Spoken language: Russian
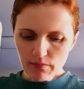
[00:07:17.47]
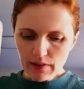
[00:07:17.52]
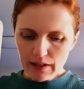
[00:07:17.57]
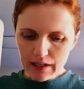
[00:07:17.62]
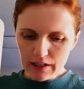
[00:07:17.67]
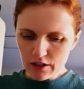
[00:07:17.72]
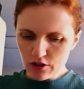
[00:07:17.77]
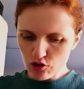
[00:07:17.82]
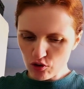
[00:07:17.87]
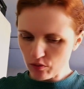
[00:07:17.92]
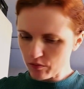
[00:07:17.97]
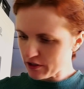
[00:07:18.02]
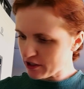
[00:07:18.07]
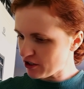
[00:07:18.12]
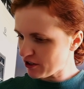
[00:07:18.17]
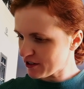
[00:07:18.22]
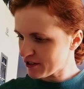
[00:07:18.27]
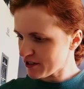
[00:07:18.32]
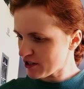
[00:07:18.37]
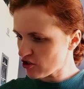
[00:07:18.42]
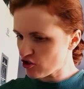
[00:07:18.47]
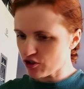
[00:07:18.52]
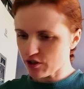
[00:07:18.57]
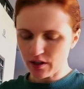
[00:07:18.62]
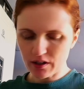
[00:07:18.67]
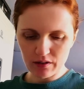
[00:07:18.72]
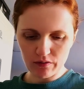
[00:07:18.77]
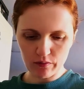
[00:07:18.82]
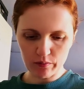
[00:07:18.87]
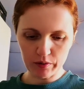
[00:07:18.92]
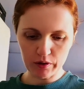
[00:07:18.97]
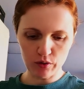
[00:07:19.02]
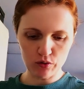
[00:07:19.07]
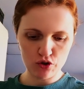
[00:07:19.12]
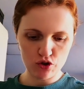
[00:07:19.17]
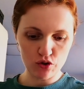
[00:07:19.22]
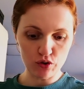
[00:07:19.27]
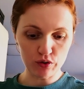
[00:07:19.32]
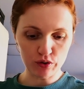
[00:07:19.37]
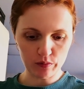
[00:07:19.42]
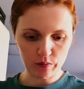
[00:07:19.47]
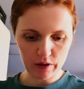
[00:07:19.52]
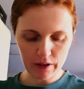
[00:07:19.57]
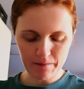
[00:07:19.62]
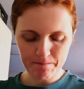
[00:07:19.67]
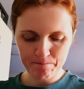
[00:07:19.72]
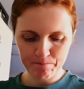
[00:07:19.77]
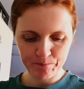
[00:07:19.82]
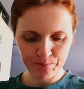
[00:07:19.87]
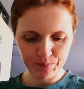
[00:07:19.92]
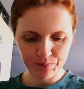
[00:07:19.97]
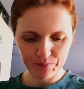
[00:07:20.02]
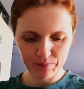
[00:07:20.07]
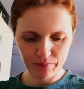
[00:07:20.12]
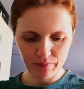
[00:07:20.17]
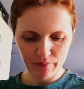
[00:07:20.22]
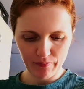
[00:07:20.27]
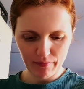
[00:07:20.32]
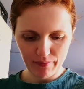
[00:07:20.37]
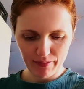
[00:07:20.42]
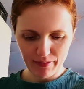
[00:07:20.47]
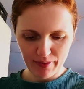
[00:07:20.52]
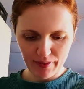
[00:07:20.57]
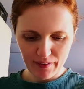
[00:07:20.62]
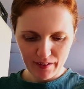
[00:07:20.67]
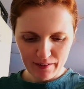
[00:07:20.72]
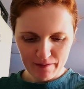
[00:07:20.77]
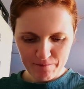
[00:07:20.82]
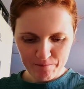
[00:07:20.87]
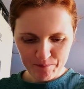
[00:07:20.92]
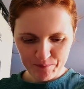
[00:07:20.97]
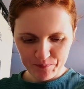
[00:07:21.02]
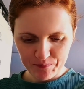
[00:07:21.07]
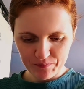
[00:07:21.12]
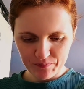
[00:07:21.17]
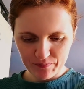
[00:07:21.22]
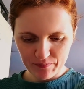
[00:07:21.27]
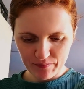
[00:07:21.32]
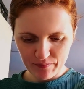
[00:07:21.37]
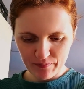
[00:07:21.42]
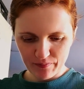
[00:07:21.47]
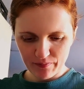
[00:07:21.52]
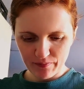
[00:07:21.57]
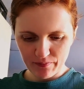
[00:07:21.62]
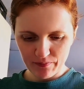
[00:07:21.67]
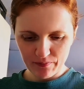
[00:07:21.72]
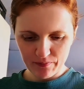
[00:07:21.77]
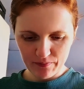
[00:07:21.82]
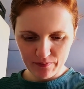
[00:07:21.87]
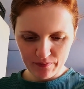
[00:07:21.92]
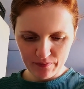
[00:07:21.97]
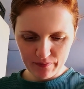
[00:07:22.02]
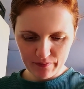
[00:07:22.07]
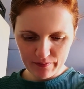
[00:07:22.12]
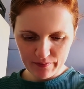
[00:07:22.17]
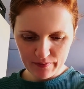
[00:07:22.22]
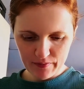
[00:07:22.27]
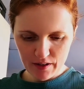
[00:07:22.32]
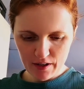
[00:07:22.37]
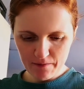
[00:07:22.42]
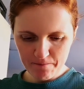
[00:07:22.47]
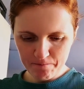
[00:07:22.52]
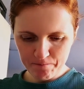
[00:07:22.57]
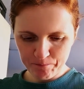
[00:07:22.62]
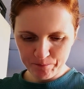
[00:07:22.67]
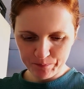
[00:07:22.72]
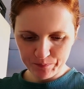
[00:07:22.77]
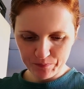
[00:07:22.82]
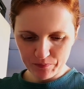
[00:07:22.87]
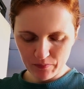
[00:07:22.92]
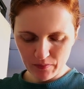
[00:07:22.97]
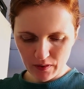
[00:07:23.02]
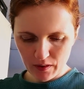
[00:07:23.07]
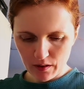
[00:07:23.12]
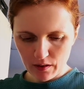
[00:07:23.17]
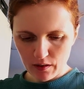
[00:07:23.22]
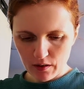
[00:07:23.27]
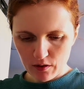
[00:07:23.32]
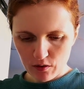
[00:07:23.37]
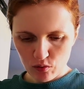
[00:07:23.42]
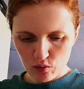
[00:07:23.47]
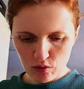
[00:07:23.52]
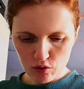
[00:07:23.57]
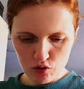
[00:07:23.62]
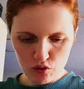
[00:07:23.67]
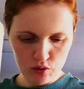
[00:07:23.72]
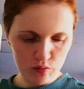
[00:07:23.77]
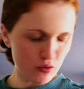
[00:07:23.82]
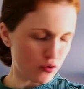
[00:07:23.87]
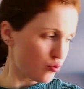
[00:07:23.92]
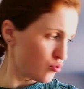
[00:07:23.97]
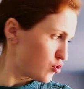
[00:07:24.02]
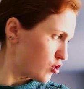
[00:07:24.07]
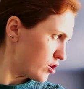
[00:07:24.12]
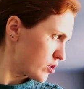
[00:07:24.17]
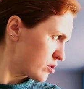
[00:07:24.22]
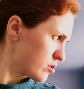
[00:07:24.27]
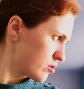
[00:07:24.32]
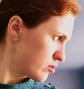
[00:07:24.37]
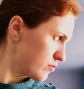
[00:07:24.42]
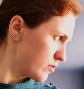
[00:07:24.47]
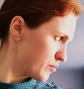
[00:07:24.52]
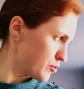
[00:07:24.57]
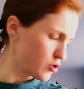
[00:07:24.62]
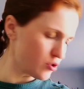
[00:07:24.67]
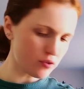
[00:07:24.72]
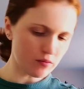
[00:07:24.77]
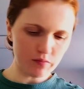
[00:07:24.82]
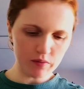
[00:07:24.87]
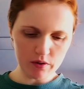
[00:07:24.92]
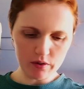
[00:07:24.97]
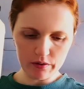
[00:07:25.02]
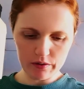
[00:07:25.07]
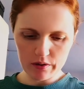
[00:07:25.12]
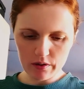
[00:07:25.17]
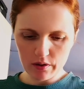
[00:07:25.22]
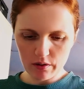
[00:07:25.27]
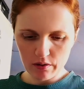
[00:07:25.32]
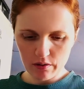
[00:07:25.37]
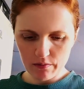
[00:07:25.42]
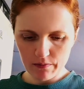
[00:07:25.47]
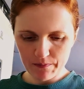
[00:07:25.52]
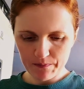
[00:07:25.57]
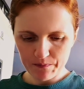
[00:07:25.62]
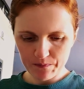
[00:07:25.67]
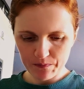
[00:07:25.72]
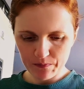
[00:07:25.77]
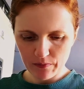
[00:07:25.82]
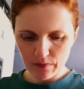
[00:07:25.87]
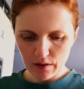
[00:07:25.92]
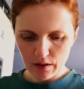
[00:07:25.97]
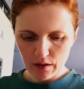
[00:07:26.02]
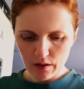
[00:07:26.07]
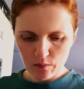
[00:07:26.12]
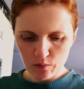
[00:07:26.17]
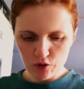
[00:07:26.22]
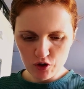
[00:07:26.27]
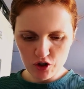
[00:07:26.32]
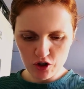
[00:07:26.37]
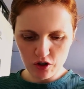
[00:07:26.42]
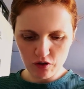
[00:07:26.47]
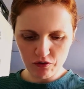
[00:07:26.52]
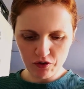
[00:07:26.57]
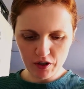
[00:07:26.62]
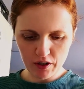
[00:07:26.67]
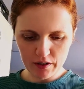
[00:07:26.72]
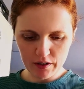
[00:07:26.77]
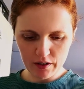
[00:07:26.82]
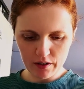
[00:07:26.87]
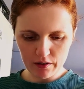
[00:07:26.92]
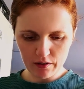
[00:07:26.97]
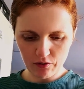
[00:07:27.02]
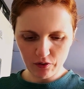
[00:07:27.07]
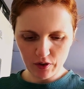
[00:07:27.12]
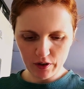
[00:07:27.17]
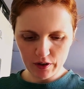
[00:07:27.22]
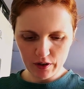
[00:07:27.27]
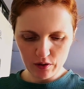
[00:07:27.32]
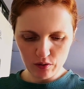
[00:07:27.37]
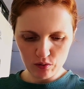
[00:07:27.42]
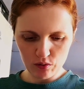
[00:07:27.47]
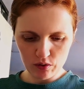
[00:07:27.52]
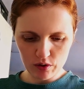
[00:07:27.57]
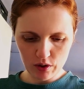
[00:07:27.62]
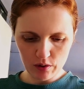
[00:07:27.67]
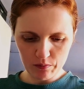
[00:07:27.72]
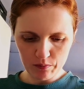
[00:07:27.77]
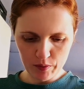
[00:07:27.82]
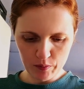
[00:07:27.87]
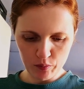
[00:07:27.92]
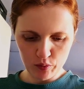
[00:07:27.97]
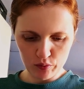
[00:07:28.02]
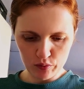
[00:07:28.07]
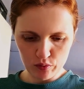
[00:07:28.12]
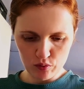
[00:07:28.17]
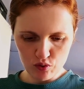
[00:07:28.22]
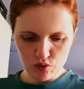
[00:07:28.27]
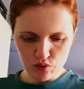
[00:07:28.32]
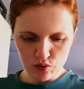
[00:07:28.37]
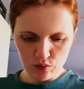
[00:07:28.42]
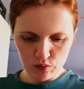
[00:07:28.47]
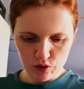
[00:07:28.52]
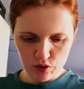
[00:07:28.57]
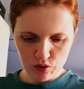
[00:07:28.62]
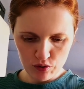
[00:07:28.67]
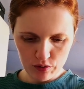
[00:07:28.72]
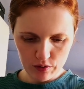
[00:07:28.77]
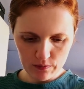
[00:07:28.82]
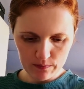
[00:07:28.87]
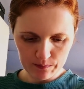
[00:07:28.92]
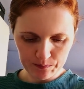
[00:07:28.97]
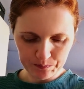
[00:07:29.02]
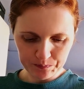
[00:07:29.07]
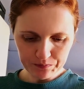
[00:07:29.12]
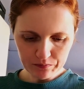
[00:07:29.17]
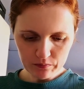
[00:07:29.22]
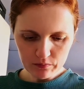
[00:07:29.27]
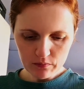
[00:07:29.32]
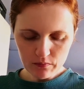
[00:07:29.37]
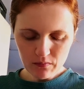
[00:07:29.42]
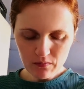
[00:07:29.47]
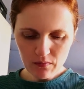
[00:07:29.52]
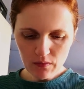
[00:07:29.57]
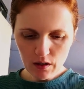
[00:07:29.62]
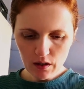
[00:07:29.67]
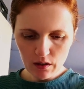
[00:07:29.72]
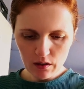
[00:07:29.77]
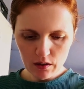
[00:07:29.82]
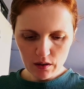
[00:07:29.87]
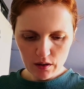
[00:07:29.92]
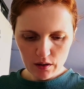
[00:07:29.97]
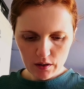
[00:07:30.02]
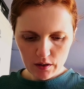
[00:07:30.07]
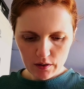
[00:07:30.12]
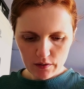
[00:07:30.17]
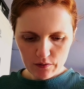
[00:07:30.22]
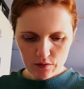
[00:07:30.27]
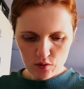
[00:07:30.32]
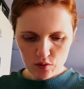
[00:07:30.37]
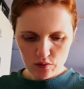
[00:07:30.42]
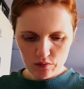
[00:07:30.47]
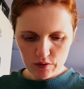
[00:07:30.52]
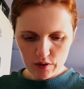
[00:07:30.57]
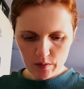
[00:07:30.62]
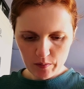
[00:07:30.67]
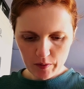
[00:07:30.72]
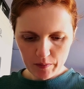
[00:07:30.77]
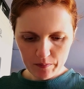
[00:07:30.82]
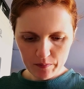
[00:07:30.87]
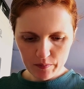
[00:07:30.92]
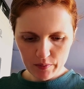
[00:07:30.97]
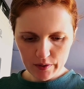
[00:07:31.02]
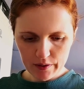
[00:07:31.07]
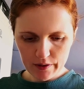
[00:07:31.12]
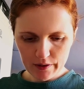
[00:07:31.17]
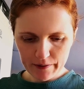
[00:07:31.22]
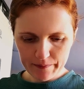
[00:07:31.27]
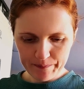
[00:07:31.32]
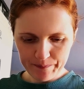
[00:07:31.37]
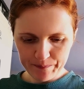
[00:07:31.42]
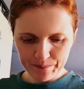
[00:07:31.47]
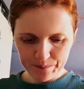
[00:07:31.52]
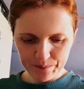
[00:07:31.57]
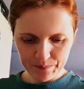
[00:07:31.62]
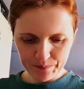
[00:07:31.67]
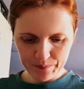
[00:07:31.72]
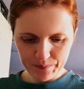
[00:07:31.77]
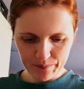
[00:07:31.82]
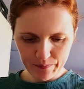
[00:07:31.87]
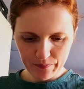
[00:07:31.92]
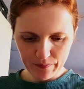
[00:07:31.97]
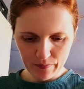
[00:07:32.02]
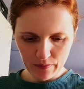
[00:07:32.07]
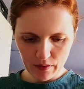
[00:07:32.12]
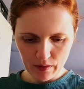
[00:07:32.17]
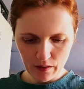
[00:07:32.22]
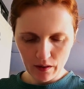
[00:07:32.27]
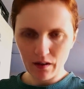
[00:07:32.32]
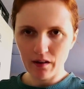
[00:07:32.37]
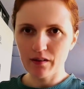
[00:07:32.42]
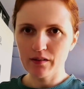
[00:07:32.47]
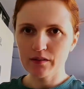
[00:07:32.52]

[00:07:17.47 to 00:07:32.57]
А раз дома тихо, значит, до этого было очень громко. Соседи стучались. Да? Ну а что им стучаться? Вообще-то белый день. Мы же не в Корее, это в Корее у них там по поводу шума что-то все время беда. Стучались.